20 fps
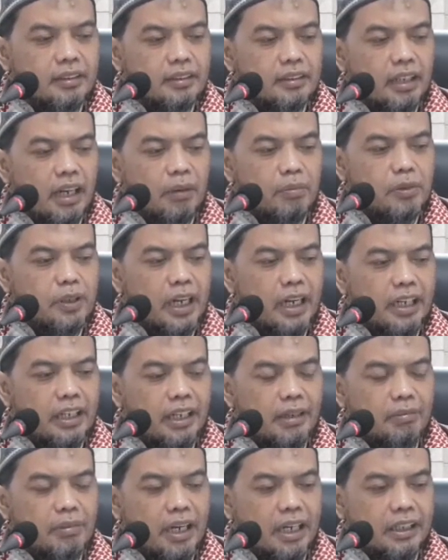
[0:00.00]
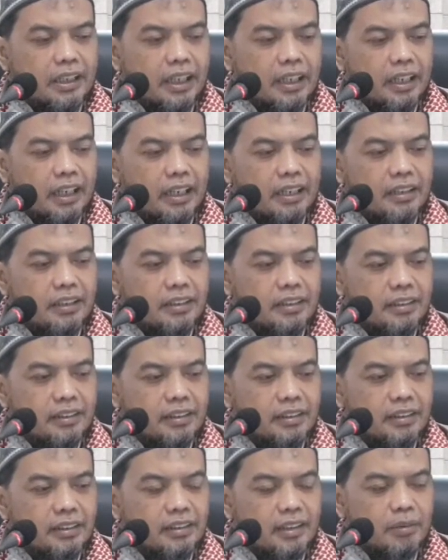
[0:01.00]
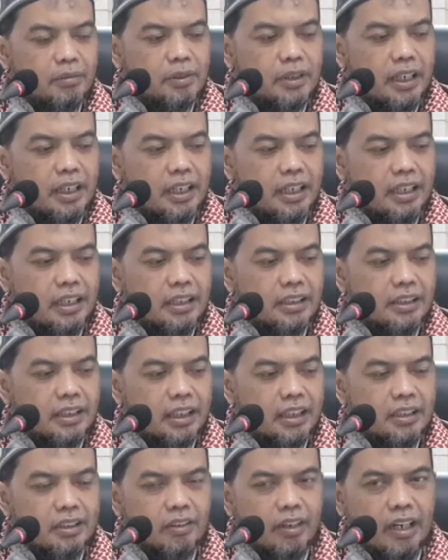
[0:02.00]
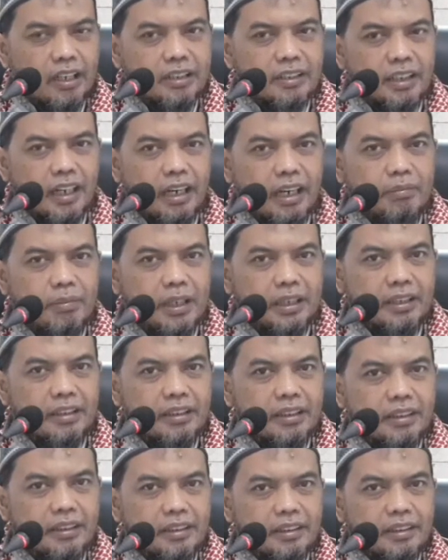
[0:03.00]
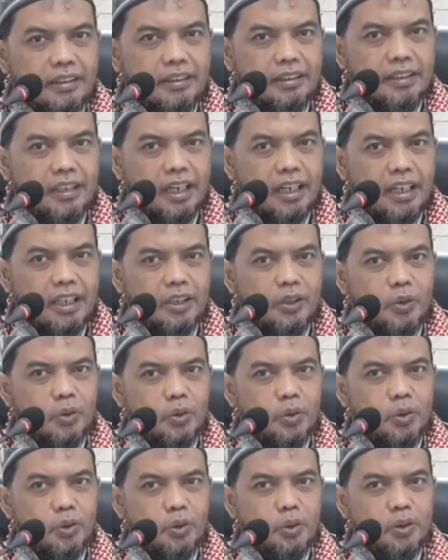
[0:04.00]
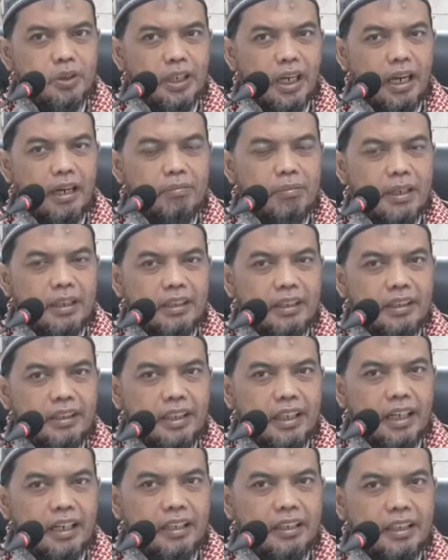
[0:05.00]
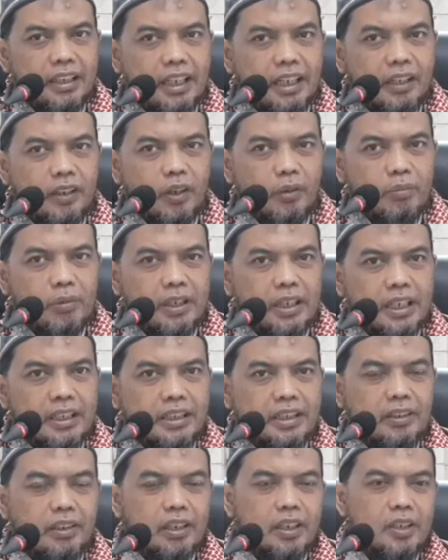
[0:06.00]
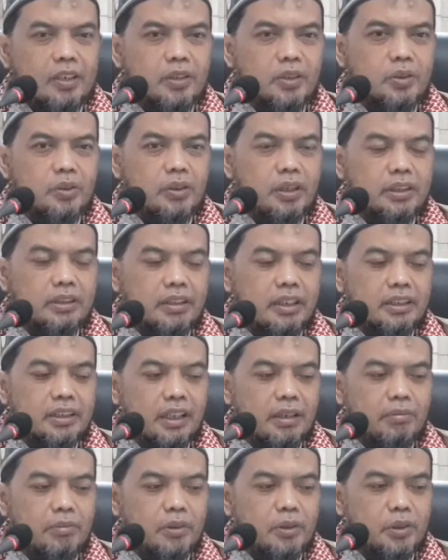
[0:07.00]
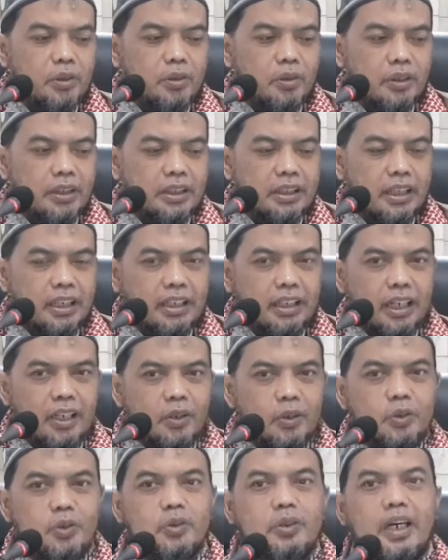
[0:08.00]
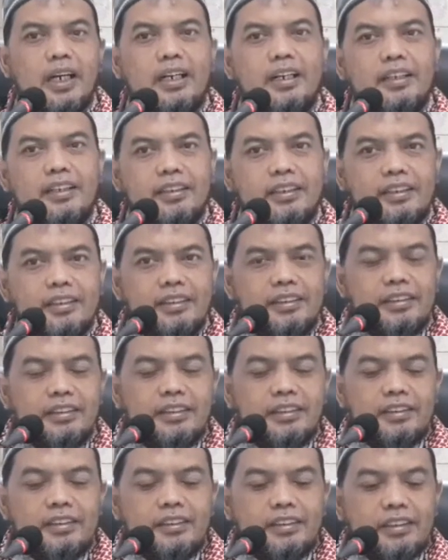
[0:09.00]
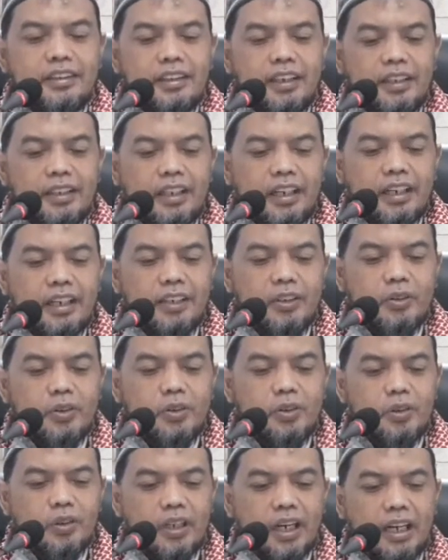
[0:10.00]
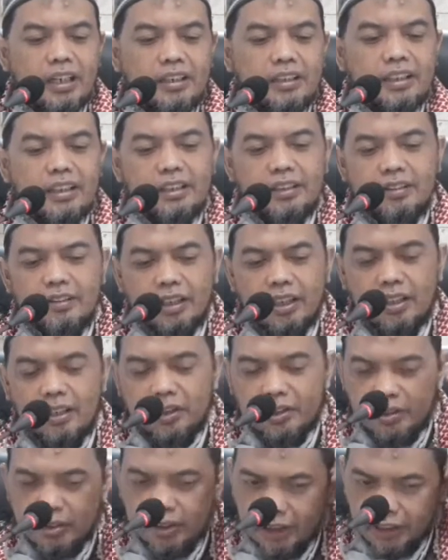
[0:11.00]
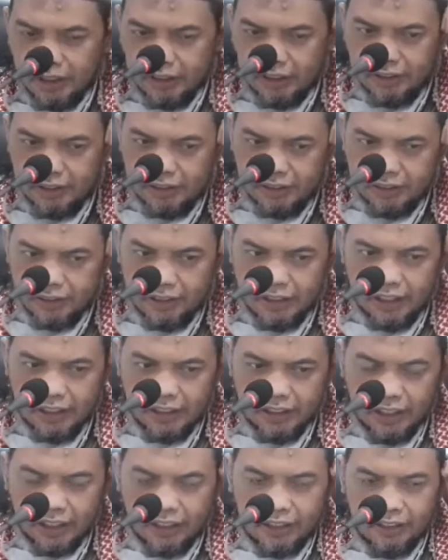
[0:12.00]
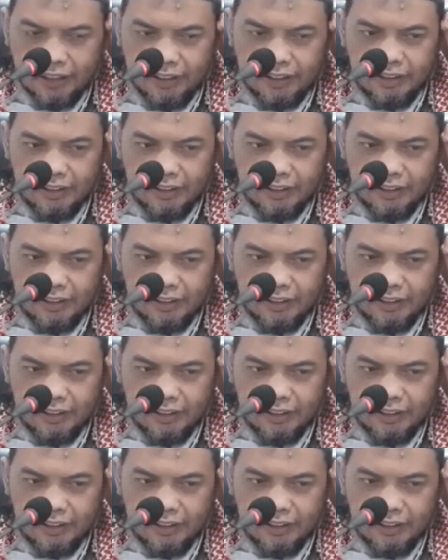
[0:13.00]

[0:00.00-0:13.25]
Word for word: Abu Darda mengatakan, Abu Darda adalah salah seorang sahabat dari tujuh sahabat yang direkomendasi oleh Rasulullah SAW untuk dijadikan rujukan. Jadi ada tujuh orang yang oleh Rasul dijadikan